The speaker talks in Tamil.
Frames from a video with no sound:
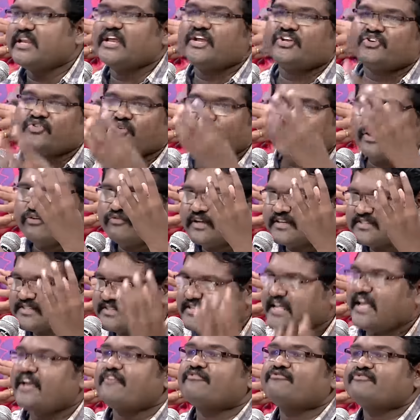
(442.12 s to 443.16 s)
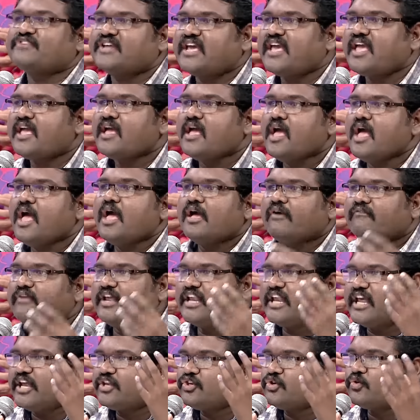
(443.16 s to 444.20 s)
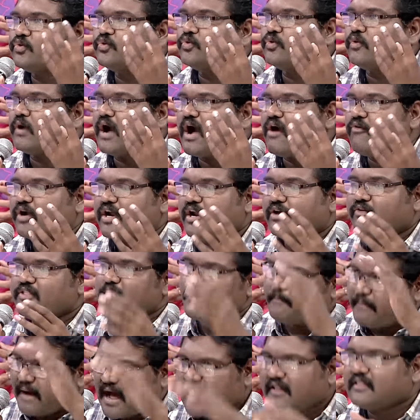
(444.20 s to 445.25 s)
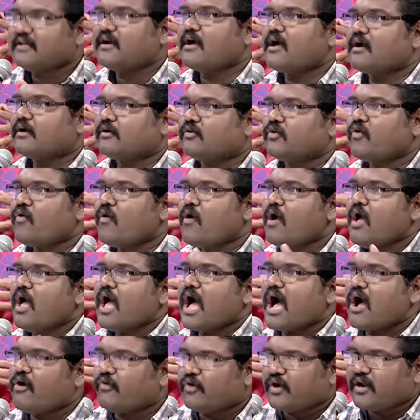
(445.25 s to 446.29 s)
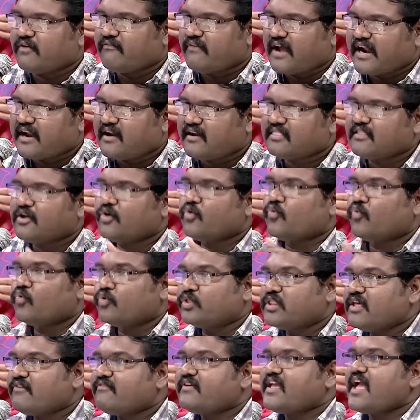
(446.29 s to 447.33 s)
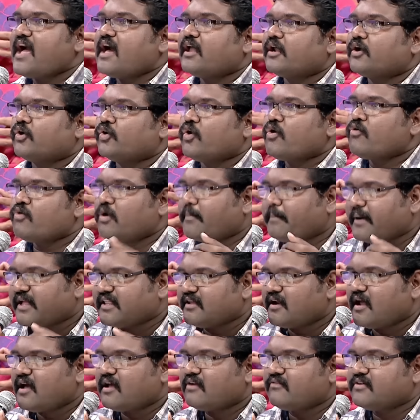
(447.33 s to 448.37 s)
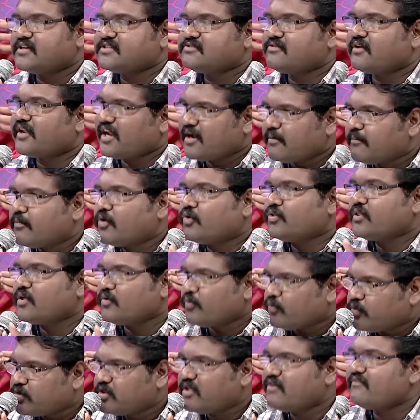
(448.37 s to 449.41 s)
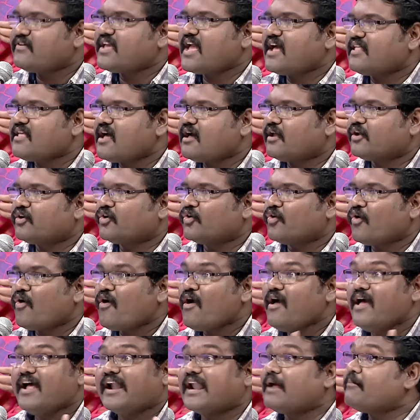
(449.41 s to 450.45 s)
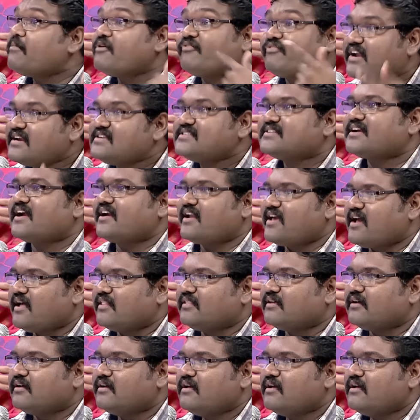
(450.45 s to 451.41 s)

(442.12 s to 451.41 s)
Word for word: நீட் டு கிவ் த சேஃப்டி வி நீட் டு அவங்கள வந்து பாதுகாக்கணும் அவங்கள வளர்றதுக்கு உதவியாக இருக்கணும் ஒரு பதினாறு வயசு வரைக்கும் நம்ம வந்து உதவியாக தான் இருக்கணும் நம்ம ஃப்ரெண்ட்ஸ் கிடையாது